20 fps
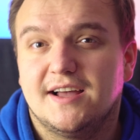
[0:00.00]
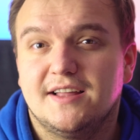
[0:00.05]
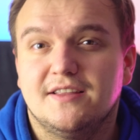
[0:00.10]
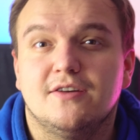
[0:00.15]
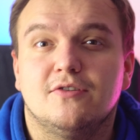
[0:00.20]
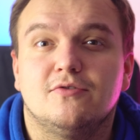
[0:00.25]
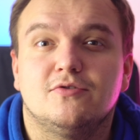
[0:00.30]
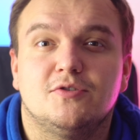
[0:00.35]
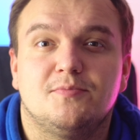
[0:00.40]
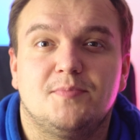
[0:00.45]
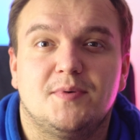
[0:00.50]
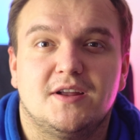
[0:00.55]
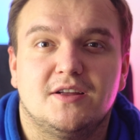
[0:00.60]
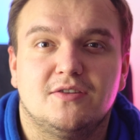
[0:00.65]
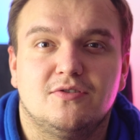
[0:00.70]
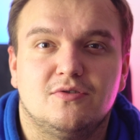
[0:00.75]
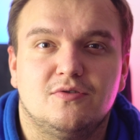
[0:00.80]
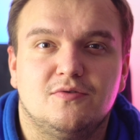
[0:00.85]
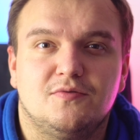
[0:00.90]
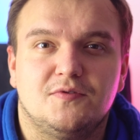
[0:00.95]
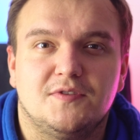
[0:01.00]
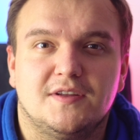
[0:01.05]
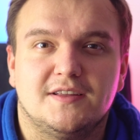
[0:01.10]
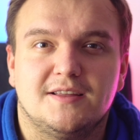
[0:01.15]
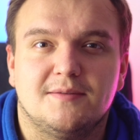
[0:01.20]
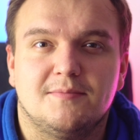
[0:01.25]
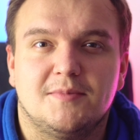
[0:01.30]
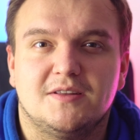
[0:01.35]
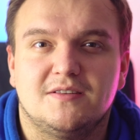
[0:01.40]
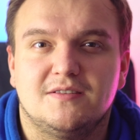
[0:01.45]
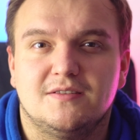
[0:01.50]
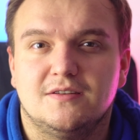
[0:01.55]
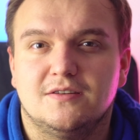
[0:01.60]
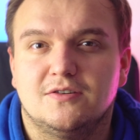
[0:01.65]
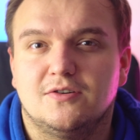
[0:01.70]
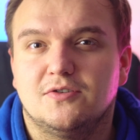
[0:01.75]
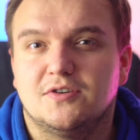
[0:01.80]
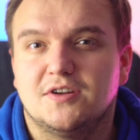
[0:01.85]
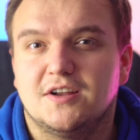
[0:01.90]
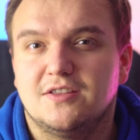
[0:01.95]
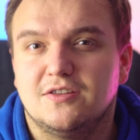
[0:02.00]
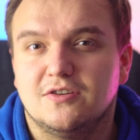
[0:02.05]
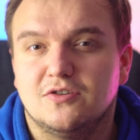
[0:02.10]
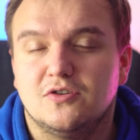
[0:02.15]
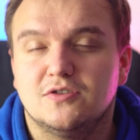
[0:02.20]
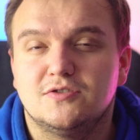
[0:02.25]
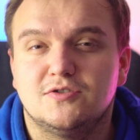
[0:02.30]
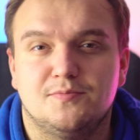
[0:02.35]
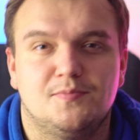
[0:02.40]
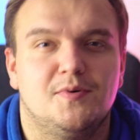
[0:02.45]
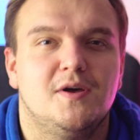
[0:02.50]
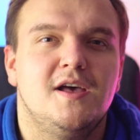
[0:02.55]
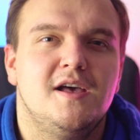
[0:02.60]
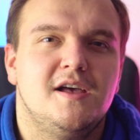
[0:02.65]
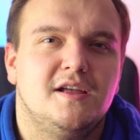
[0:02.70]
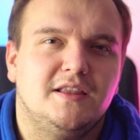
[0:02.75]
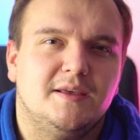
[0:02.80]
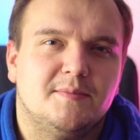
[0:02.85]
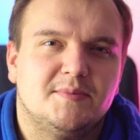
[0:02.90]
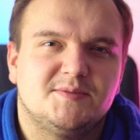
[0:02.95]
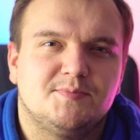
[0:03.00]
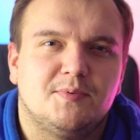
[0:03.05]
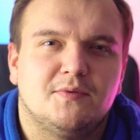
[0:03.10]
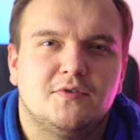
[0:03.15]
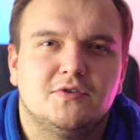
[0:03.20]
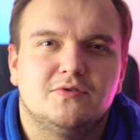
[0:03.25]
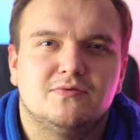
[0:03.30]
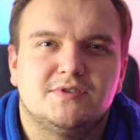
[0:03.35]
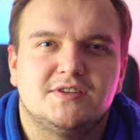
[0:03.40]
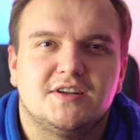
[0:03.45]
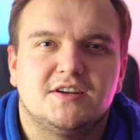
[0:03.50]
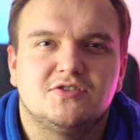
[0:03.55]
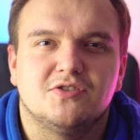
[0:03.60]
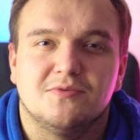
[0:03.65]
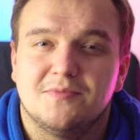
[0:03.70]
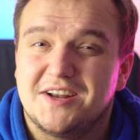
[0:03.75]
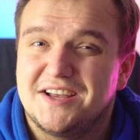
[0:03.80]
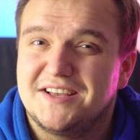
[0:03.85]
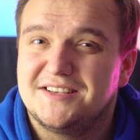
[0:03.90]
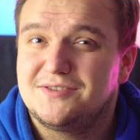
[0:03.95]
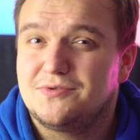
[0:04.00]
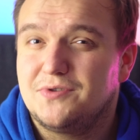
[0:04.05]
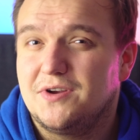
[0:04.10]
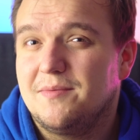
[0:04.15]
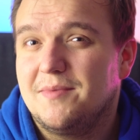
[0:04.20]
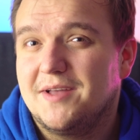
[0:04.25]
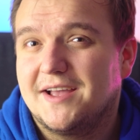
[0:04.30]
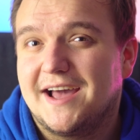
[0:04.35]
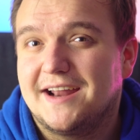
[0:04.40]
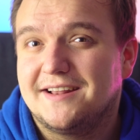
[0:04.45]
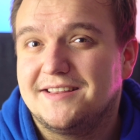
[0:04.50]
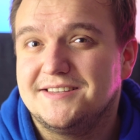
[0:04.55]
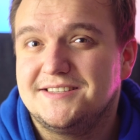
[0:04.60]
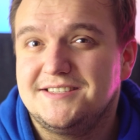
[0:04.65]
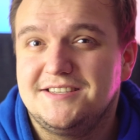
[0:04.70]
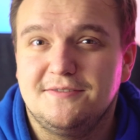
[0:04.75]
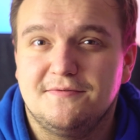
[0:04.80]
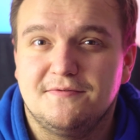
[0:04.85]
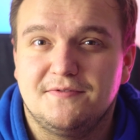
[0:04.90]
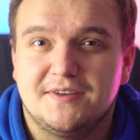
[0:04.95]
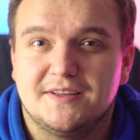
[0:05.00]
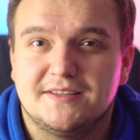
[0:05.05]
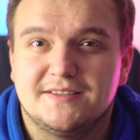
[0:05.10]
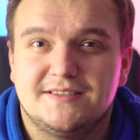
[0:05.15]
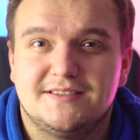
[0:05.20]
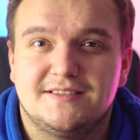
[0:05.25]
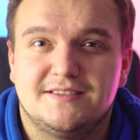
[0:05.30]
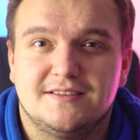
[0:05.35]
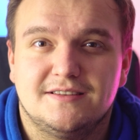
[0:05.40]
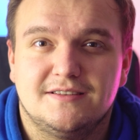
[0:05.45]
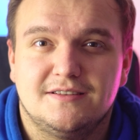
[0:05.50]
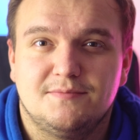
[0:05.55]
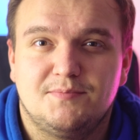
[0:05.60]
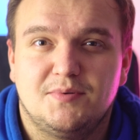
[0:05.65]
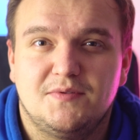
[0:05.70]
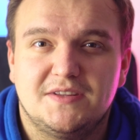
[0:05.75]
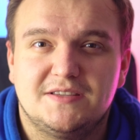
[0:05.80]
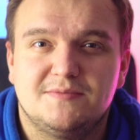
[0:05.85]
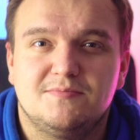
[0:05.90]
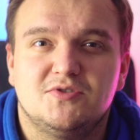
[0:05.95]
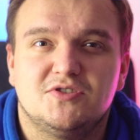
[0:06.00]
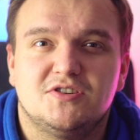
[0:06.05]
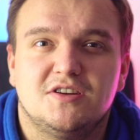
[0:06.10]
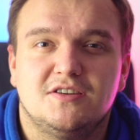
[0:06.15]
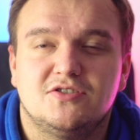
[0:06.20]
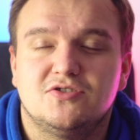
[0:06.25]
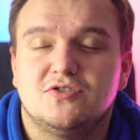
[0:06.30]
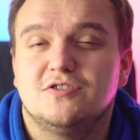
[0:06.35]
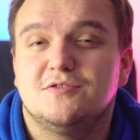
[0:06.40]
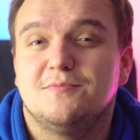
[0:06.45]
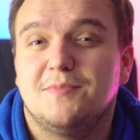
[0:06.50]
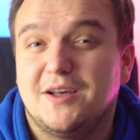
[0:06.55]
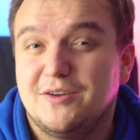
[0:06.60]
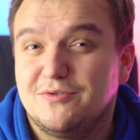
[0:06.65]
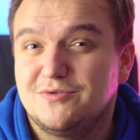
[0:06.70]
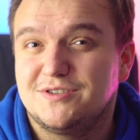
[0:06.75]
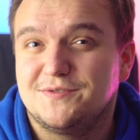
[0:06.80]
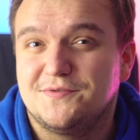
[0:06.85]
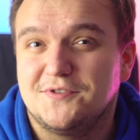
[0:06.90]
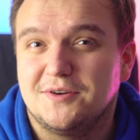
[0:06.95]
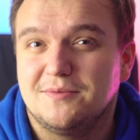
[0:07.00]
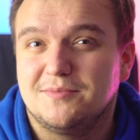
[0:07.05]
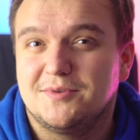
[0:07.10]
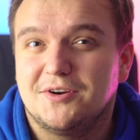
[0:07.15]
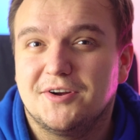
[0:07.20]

dane od operatorów na temat e, konkretnych osób. Nie bez powodu zresztą rejestrujemy karty SIM, więc e, powiedzmy, że rząd ma już swoją